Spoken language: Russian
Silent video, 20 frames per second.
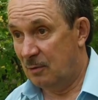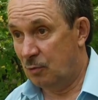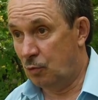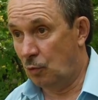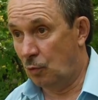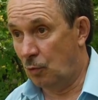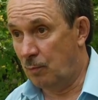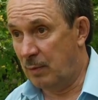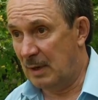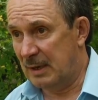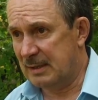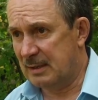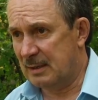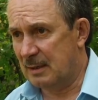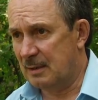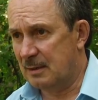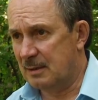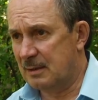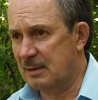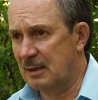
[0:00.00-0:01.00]

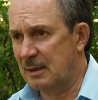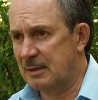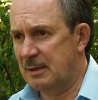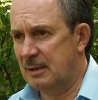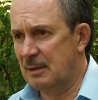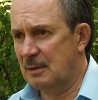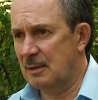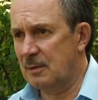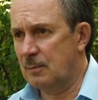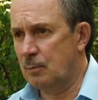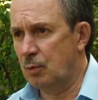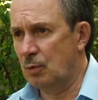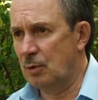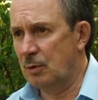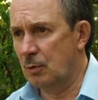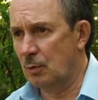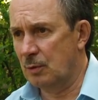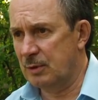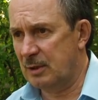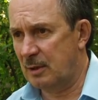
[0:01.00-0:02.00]
турбаза, сносилась
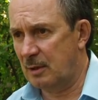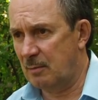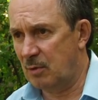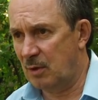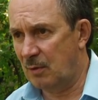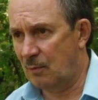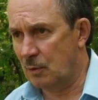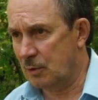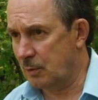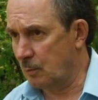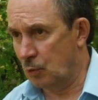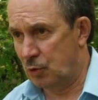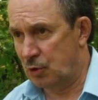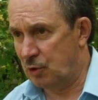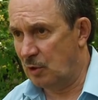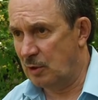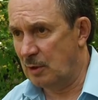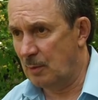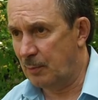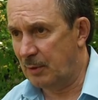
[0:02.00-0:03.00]
бульдозерами.
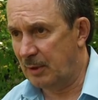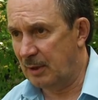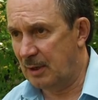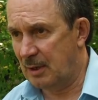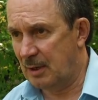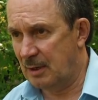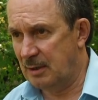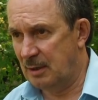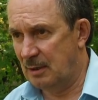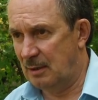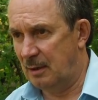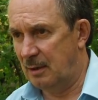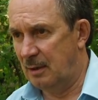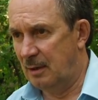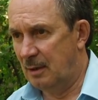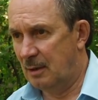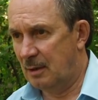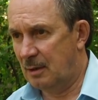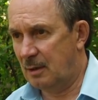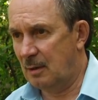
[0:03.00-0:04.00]
Возмущения происходили.
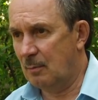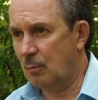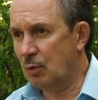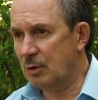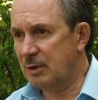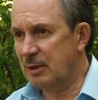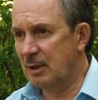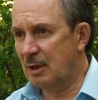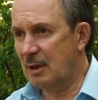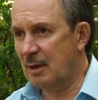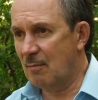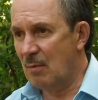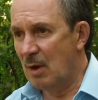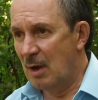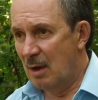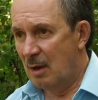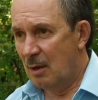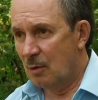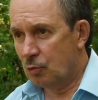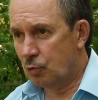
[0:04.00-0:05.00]
К работникам
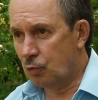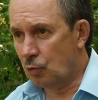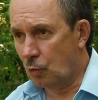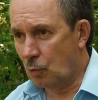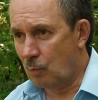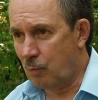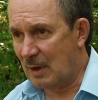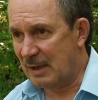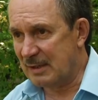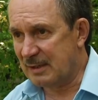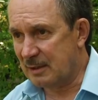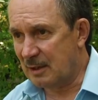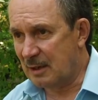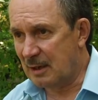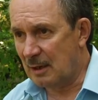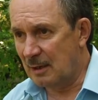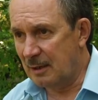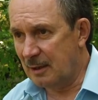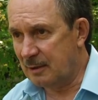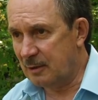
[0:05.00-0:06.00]
турбазы к
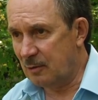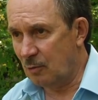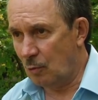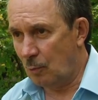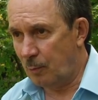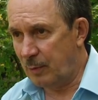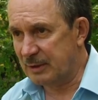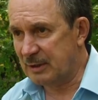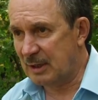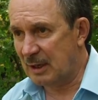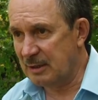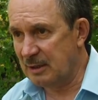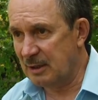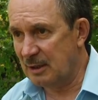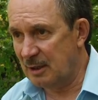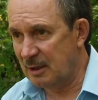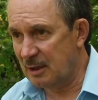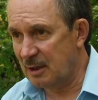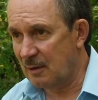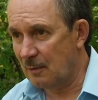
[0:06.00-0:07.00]
коллективу
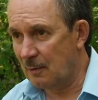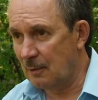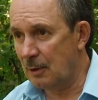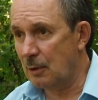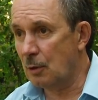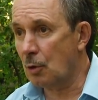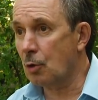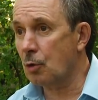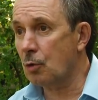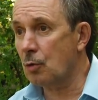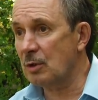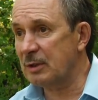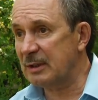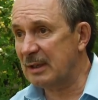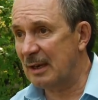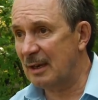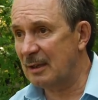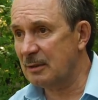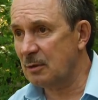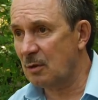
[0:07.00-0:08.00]
подходили и говорили, рот
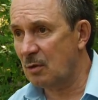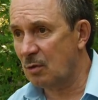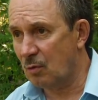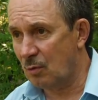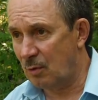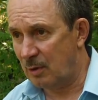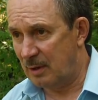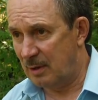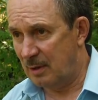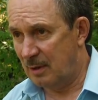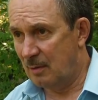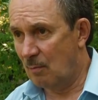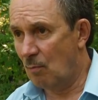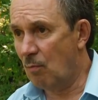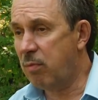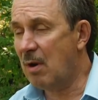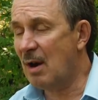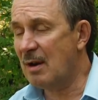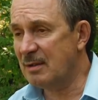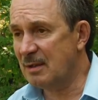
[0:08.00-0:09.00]
открой,
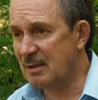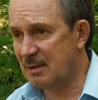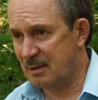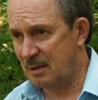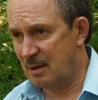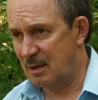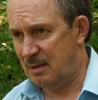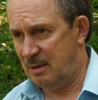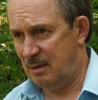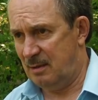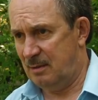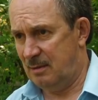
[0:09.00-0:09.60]
баня сгорит.